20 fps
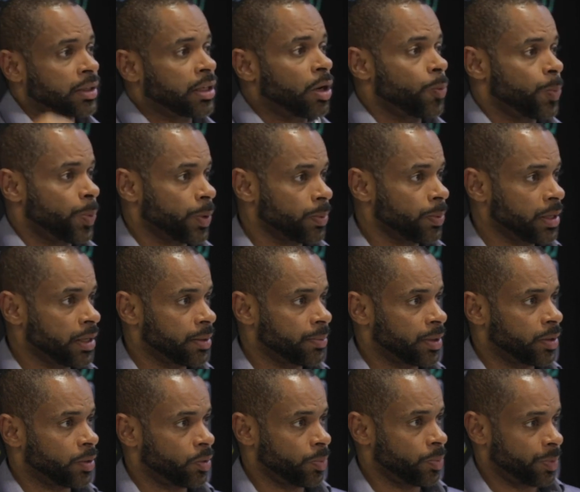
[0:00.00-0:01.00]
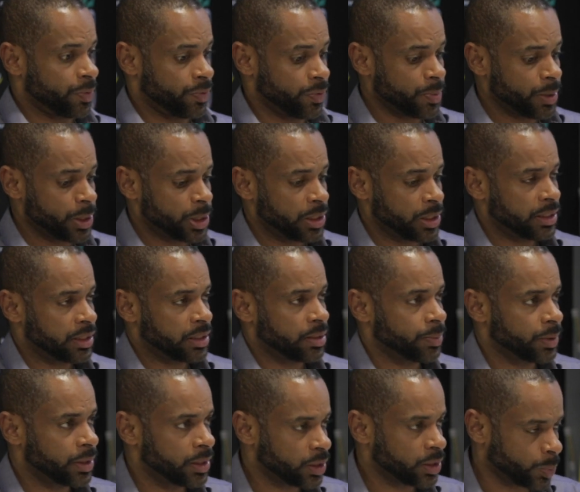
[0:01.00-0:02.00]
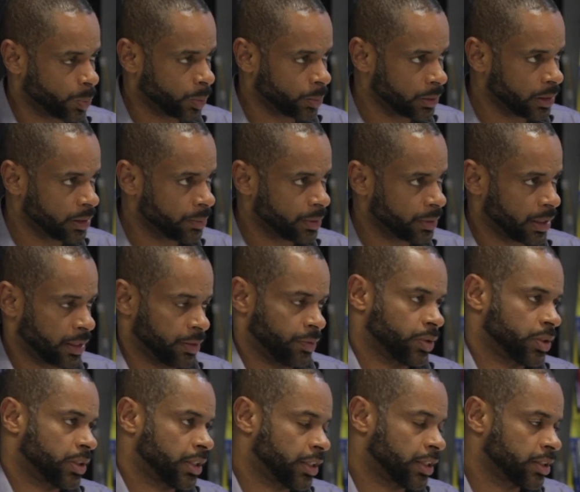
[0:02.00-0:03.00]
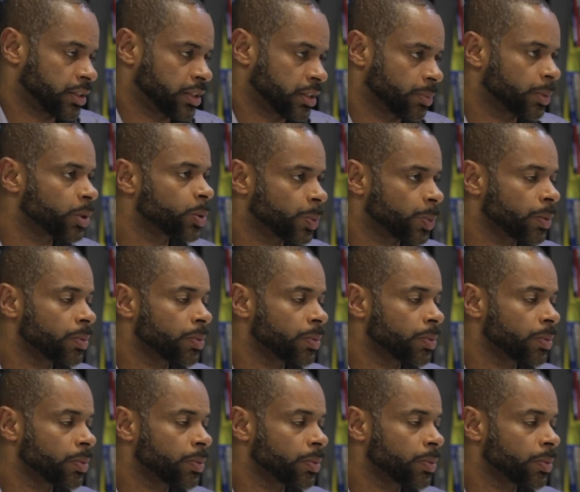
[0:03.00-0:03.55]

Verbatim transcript: tal problema. Opa, vamos agir em cima desse problema? Aí você age em cima do